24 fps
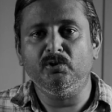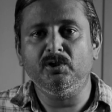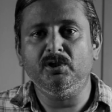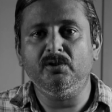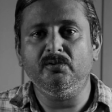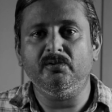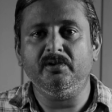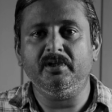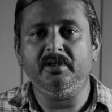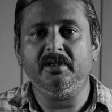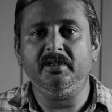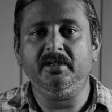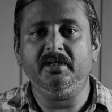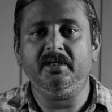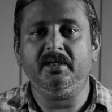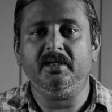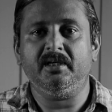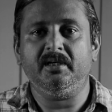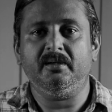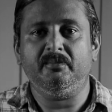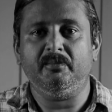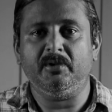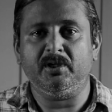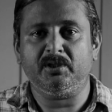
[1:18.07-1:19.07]
முன்பு வந்து
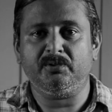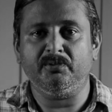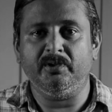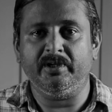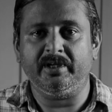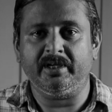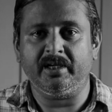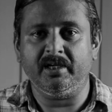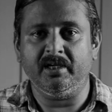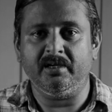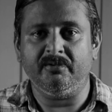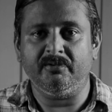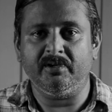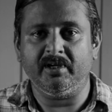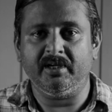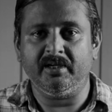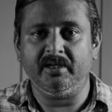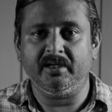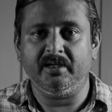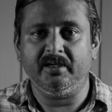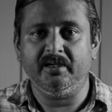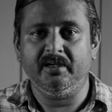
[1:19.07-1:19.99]
மருத்துவ அறிக்கையில் விட